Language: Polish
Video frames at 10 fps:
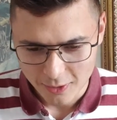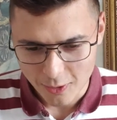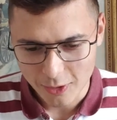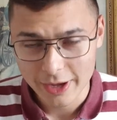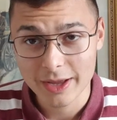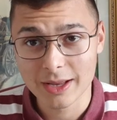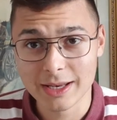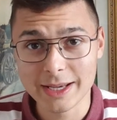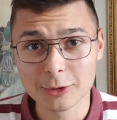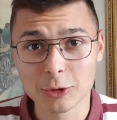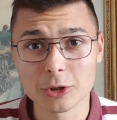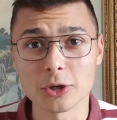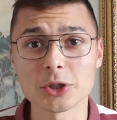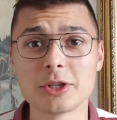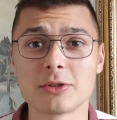Ok, link do
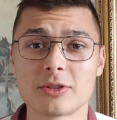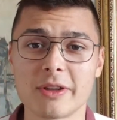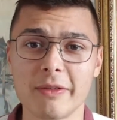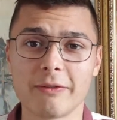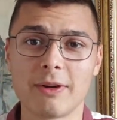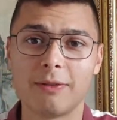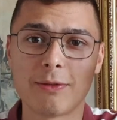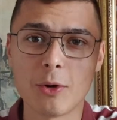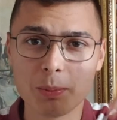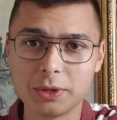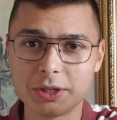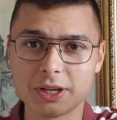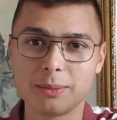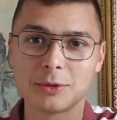książki zostawiam Wam w opisie.